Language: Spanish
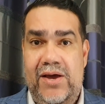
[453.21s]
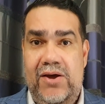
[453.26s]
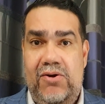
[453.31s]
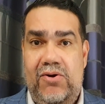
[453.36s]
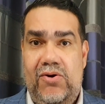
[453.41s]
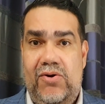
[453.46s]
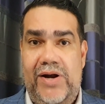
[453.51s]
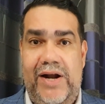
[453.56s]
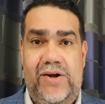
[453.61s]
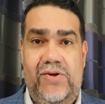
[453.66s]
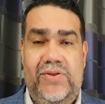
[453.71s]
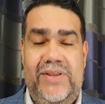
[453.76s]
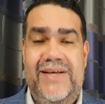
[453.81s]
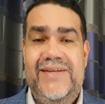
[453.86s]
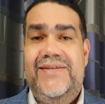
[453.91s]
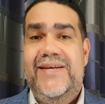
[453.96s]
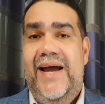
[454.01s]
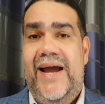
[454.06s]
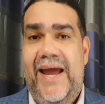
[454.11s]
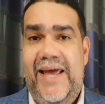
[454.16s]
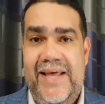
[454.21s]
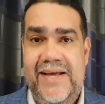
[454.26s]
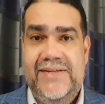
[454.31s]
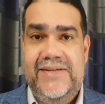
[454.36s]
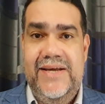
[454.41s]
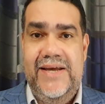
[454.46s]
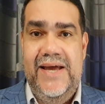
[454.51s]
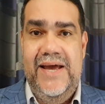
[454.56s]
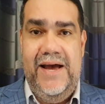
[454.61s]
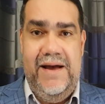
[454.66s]
con la noticia que
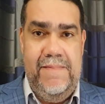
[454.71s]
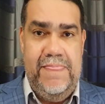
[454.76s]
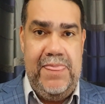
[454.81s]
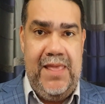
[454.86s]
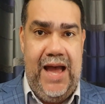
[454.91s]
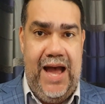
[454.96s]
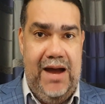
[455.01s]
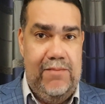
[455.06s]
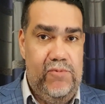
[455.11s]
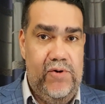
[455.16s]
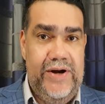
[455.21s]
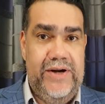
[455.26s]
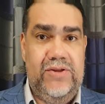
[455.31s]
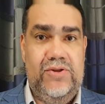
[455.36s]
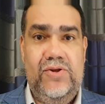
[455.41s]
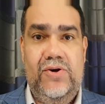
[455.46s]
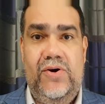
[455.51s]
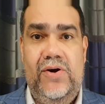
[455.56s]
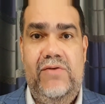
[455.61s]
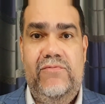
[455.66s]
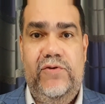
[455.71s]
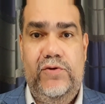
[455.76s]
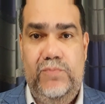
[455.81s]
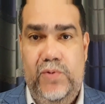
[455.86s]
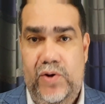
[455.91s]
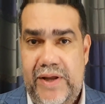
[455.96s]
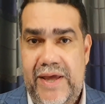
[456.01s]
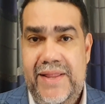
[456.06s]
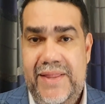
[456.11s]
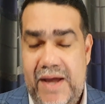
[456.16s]
decía, ha muerto el
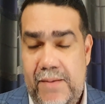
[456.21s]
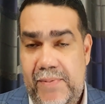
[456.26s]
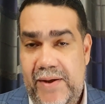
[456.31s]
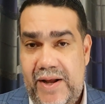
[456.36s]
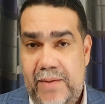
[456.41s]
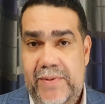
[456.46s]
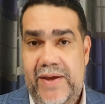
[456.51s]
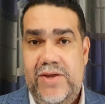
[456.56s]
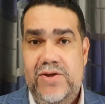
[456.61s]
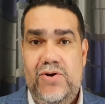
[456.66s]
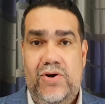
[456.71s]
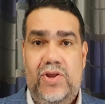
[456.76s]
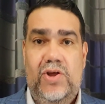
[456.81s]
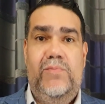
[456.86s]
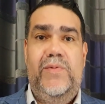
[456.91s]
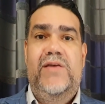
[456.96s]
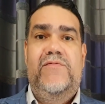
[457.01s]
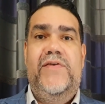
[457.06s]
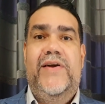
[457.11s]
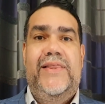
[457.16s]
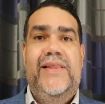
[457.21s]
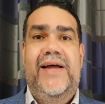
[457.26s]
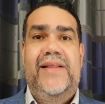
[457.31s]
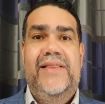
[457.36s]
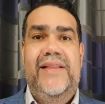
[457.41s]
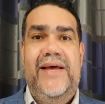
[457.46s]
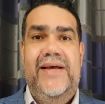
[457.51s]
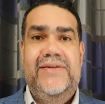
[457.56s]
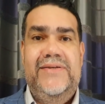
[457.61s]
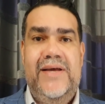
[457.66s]
futbolista parameño Ordóbel
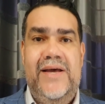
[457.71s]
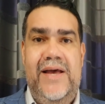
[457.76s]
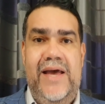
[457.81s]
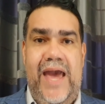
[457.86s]
Fernández